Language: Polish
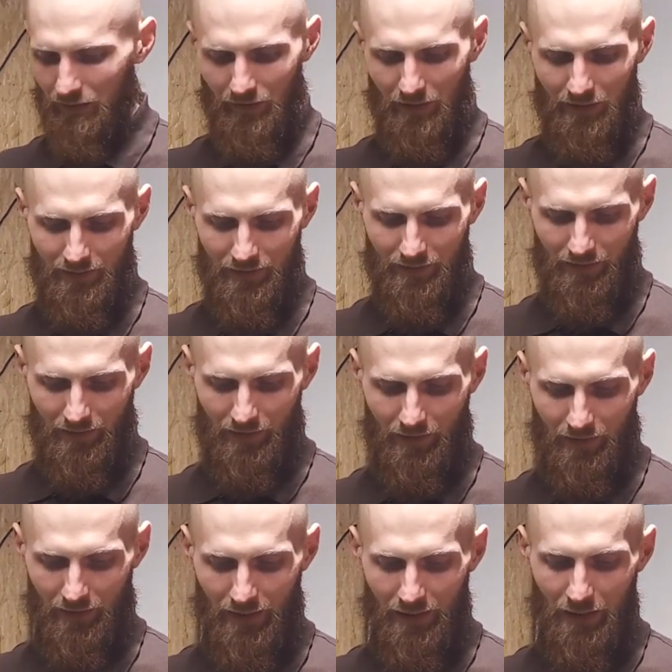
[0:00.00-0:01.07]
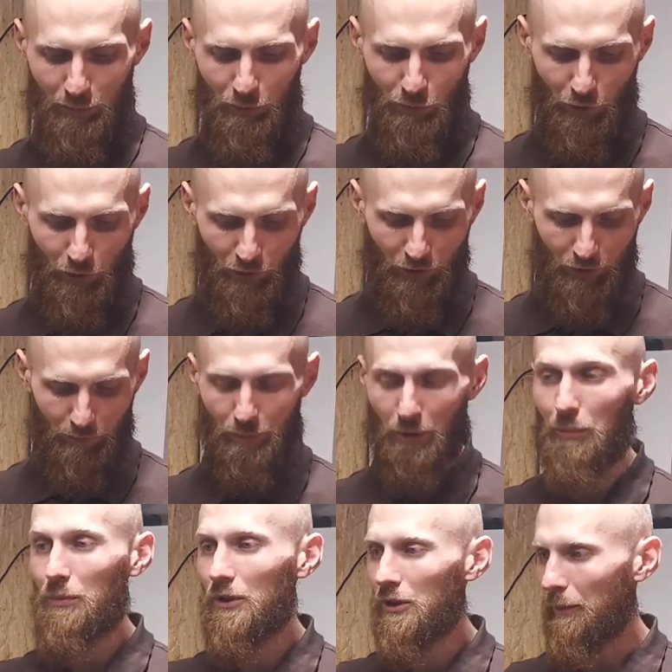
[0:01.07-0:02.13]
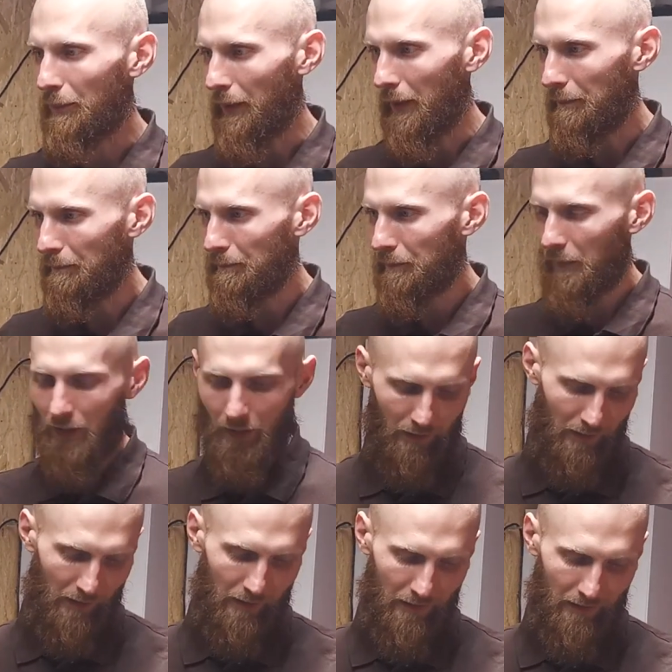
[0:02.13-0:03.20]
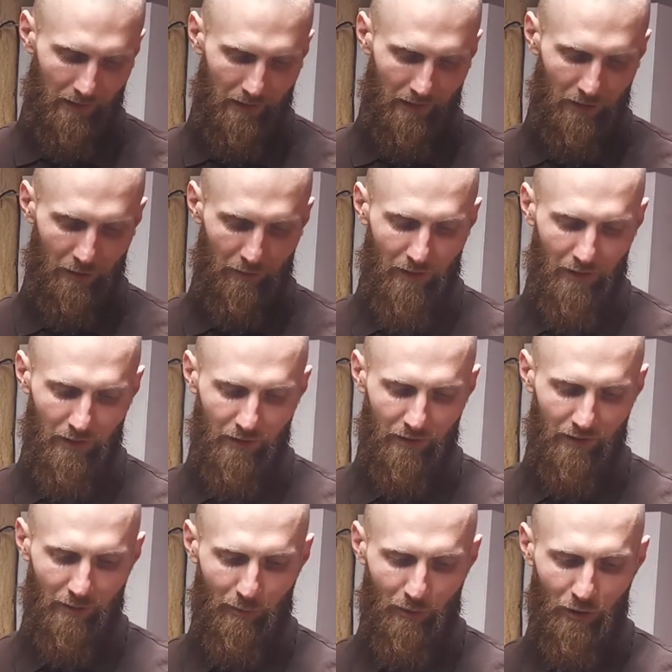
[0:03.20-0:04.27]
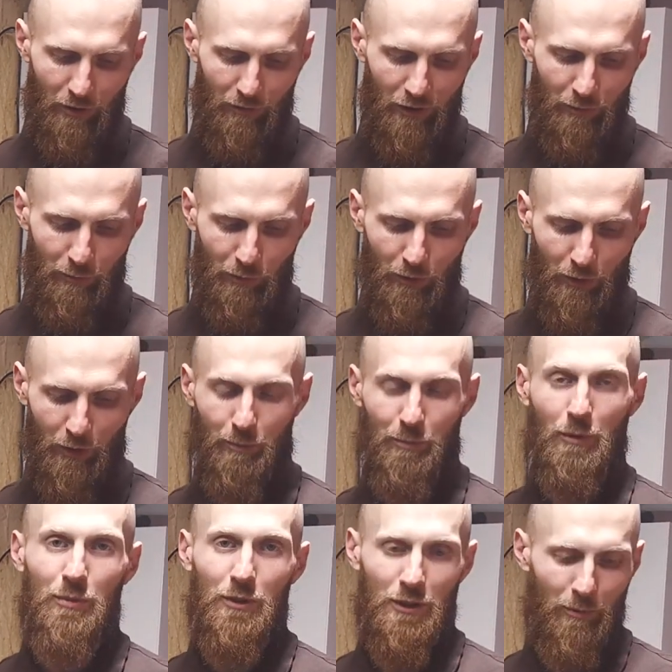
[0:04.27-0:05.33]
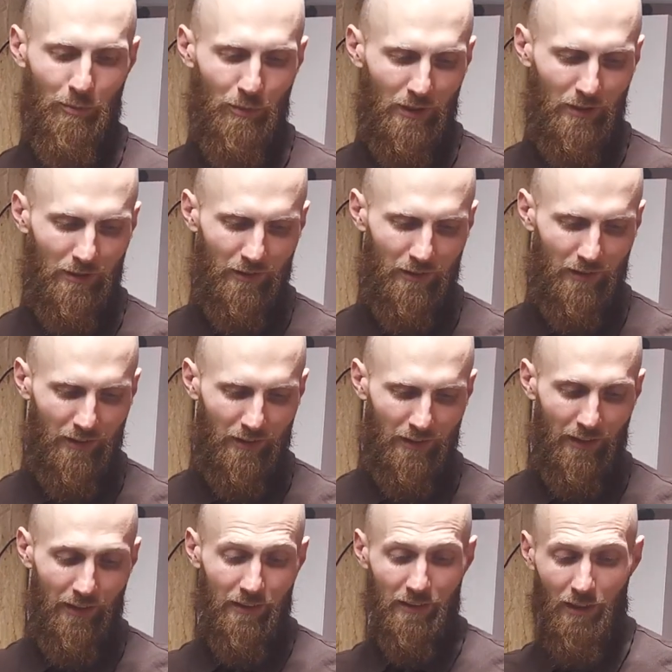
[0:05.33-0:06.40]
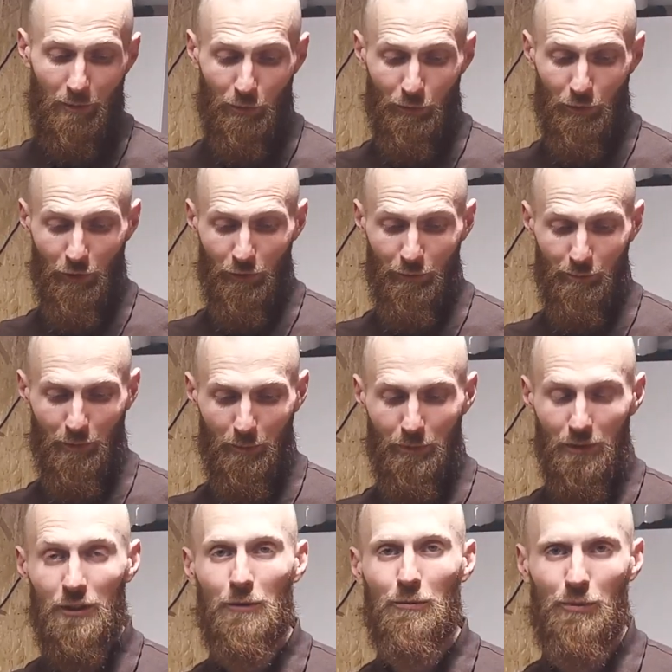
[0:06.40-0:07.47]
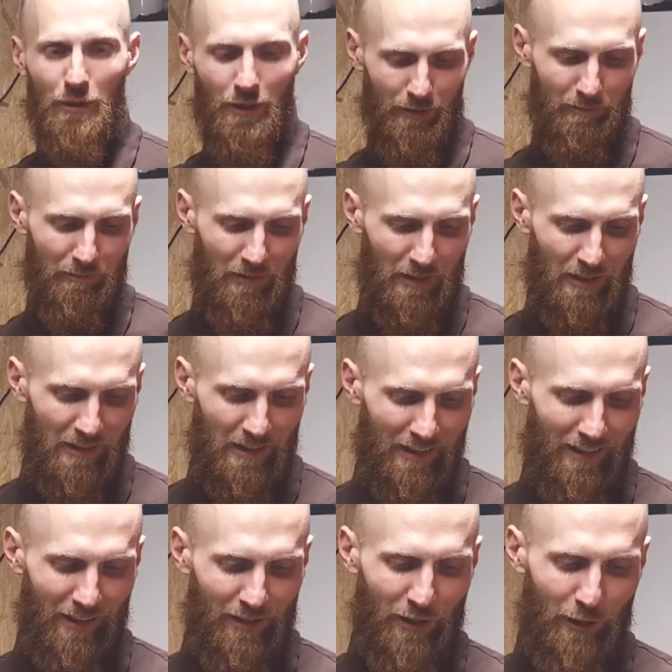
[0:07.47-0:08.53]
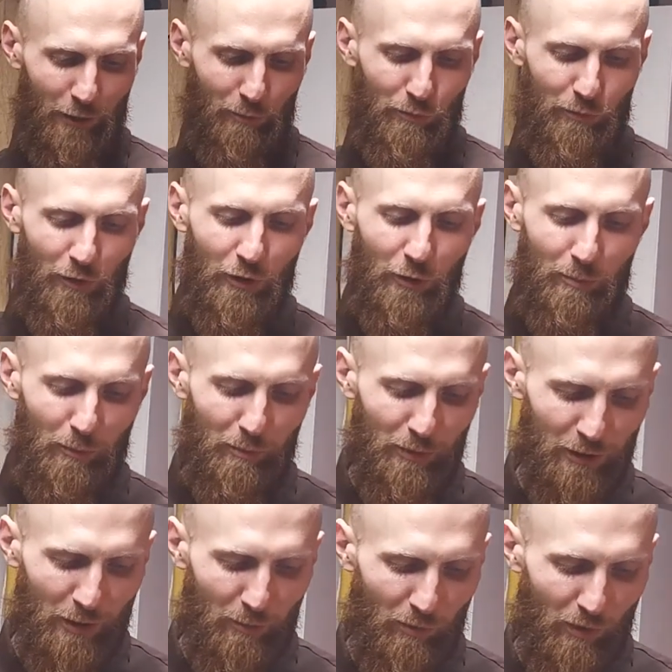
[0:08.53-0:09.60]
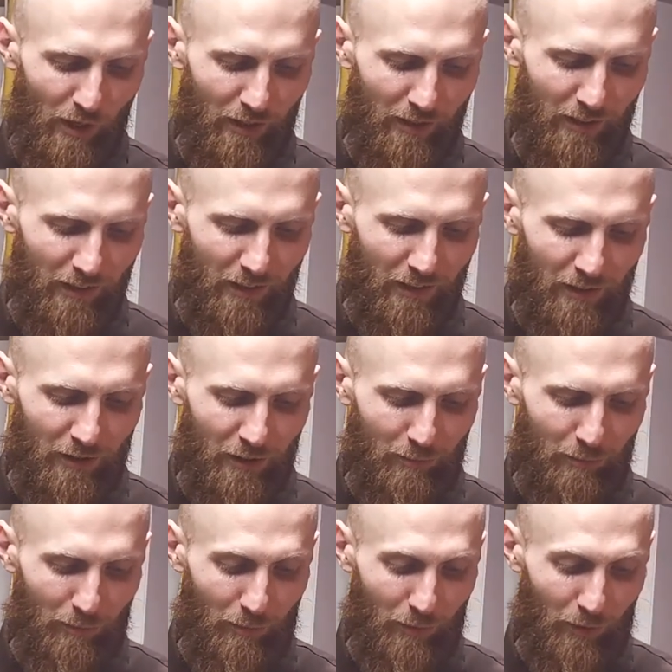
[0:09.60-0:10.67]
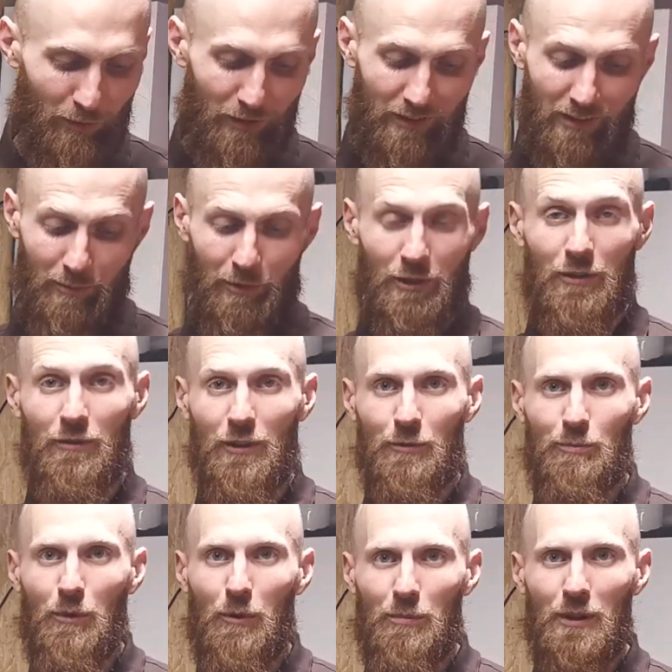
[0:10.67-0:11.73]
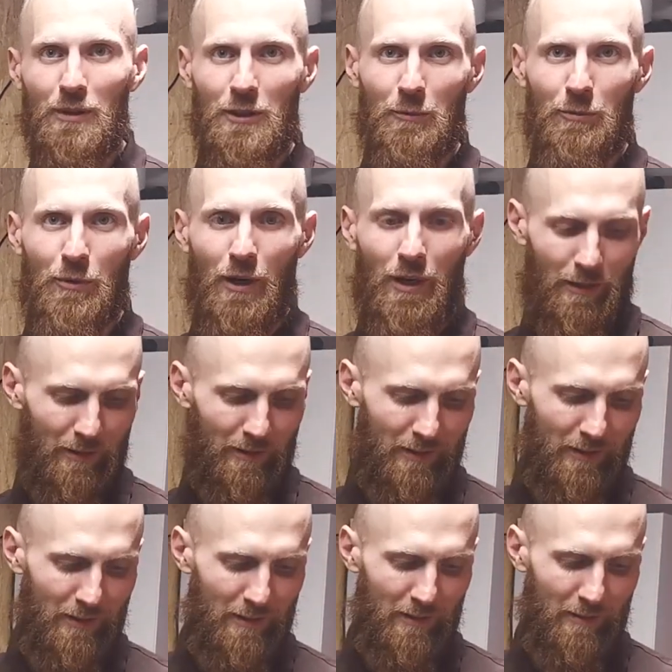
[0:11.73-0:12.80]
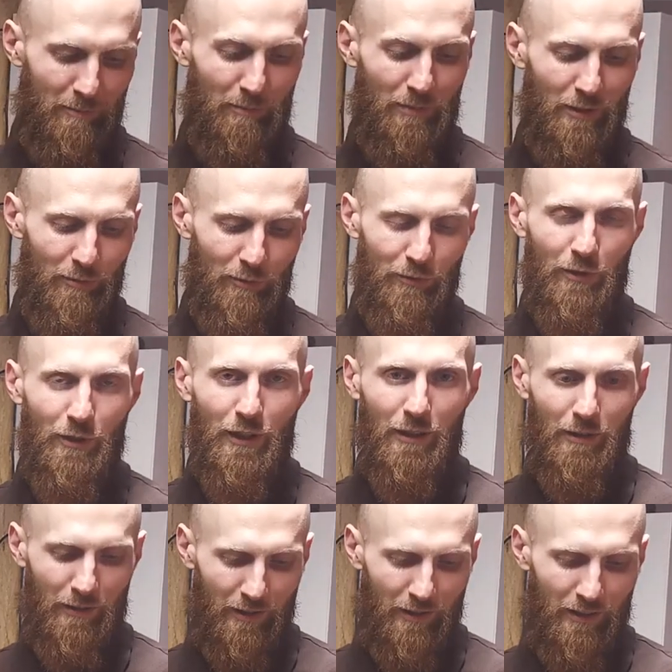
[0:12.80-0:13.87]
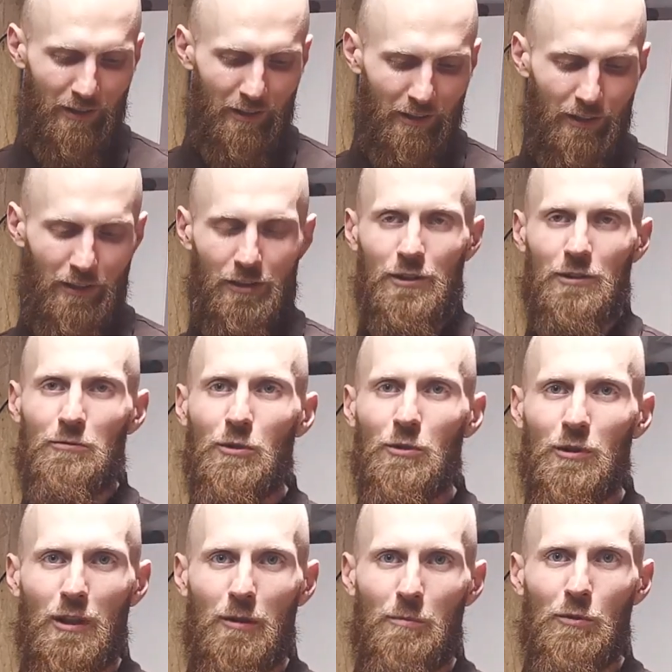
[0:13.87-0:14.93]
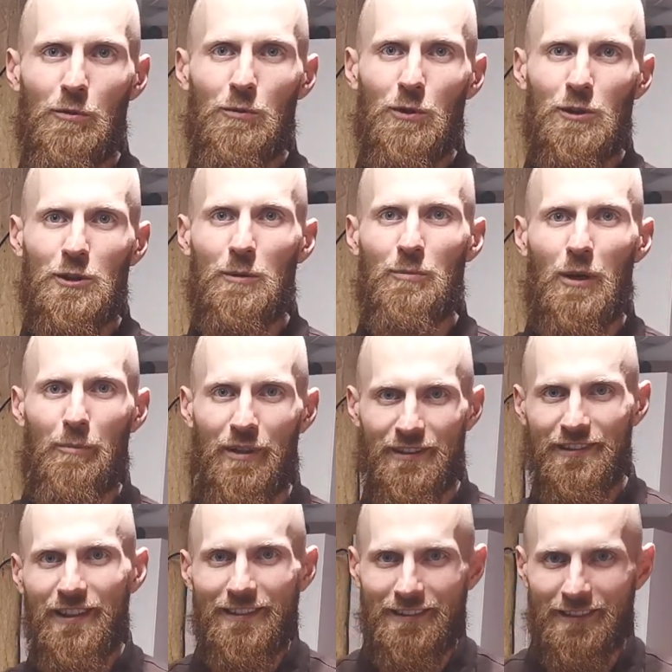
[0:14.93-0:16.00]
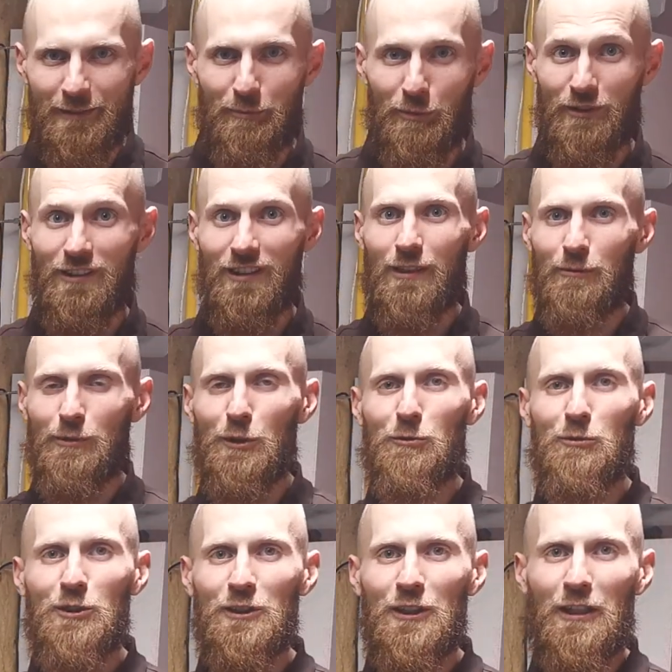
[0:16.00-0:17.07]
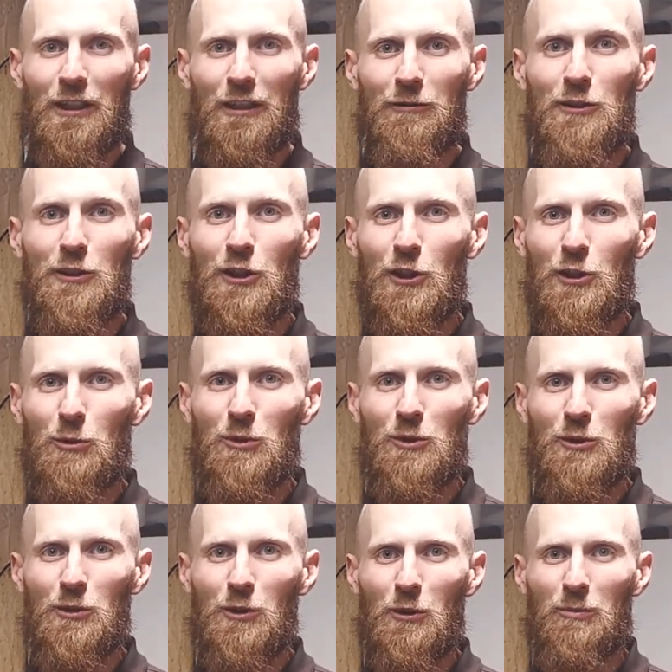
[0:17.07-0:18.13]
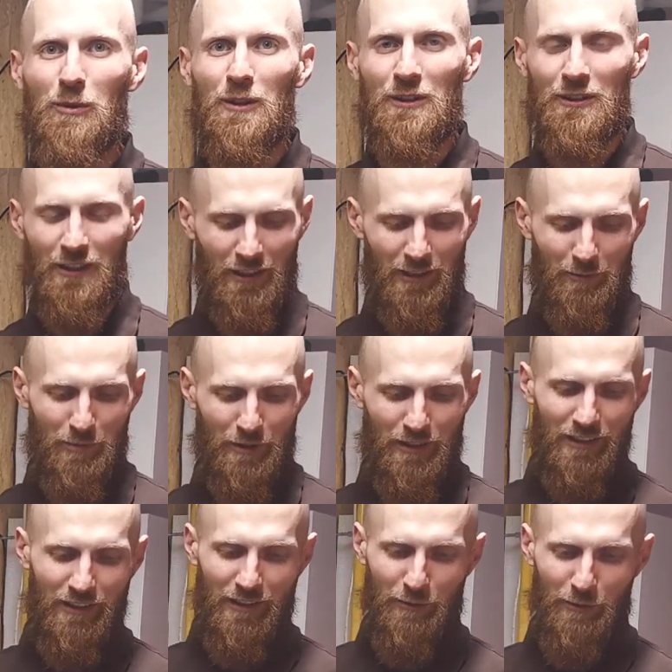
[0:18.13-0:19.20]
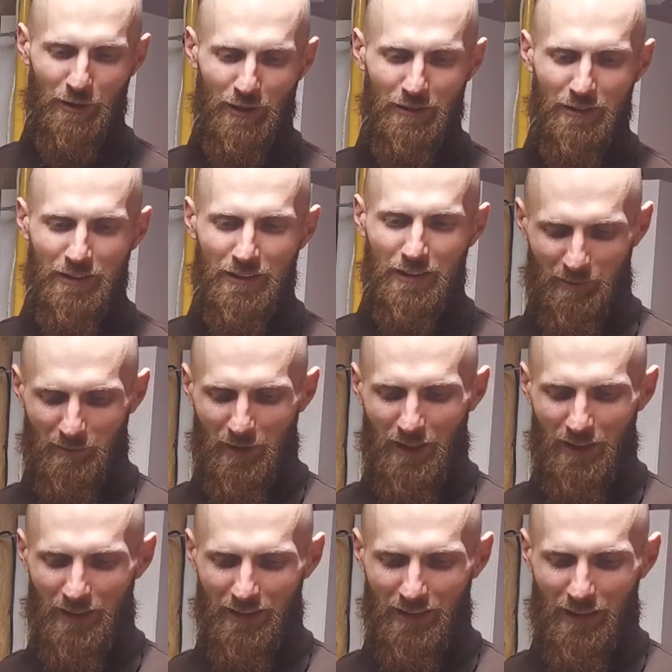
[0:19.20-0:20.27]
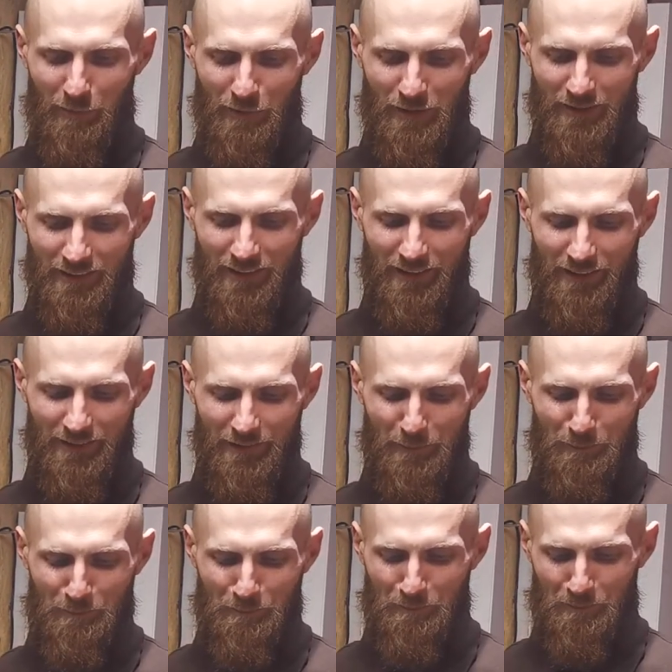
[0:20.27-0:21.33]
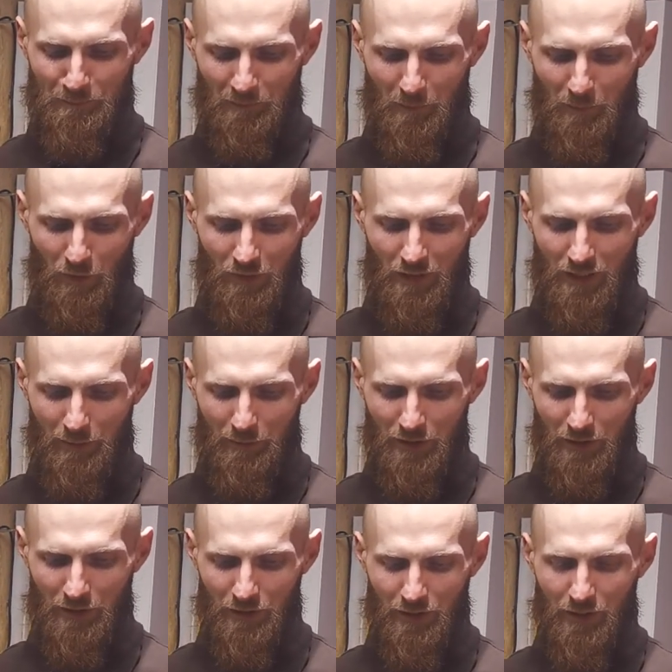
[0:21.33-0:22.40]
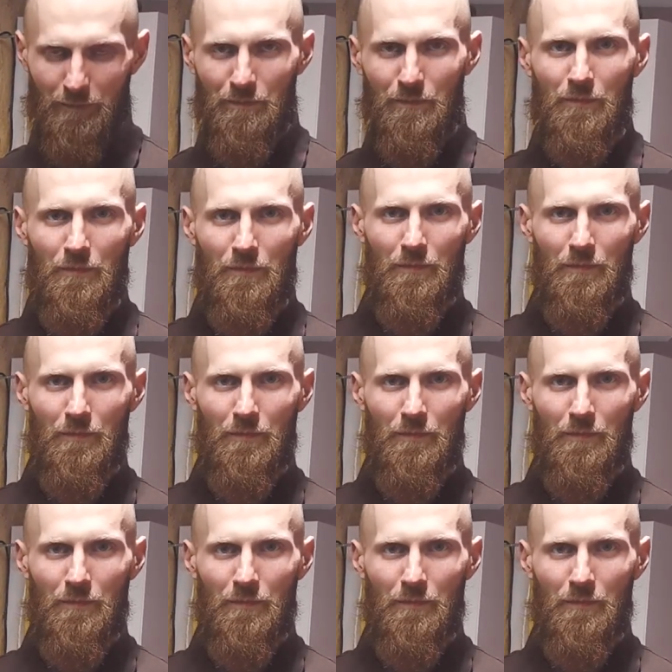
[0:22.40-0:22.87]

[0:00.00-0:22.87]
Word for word: Więc e, jaki bufor do pompy ciepła? Czy warto zamontować bufor do pompy ciepła? Jak działa bufor w pompie ciepła? Dlaczego bufor do pompy ciepła czy można zamontować pompę ciepła bez bufora? I czy w ogóle bufor ciepła ma sens? Postaram się dzisiaj, w dzisiejszym odcinku odpowiedzieć na te pytania, które Arek dla mnie znalazł, bo wydaje mi się, że